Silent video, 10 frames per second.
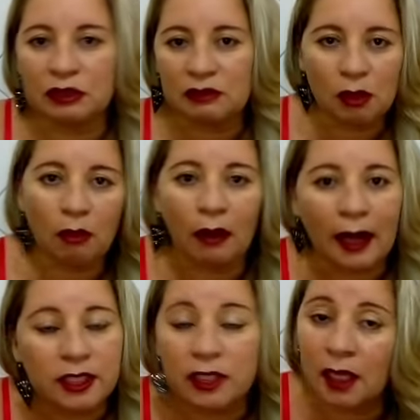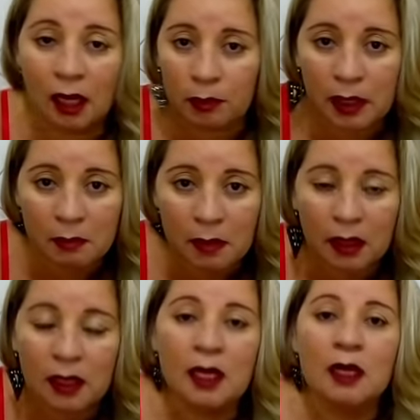não tenho coragem. Não, minha
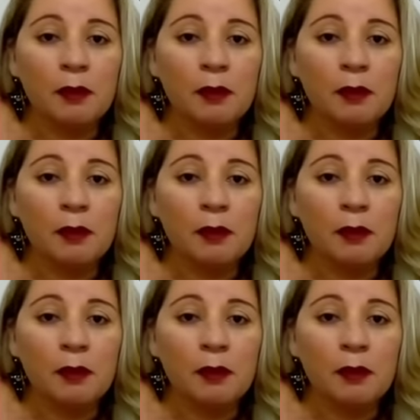irmã.